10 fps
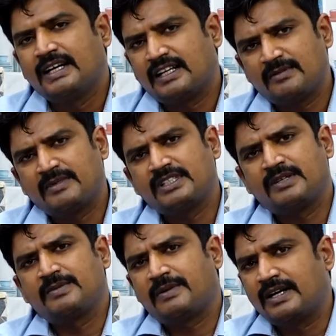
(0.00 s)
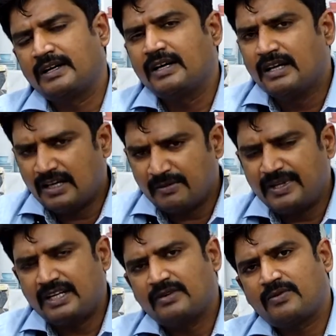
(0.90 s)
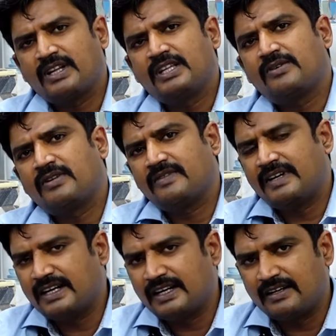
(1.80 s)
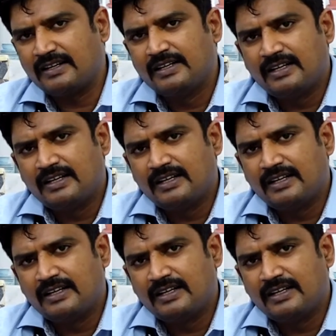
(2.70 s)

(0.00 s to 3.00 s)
அந்த மாதிரி ஸ்டெப்ஸ் பண்ணலாம் அப்படி இல்லை குழந்தைங்களோட விளையாடலாம்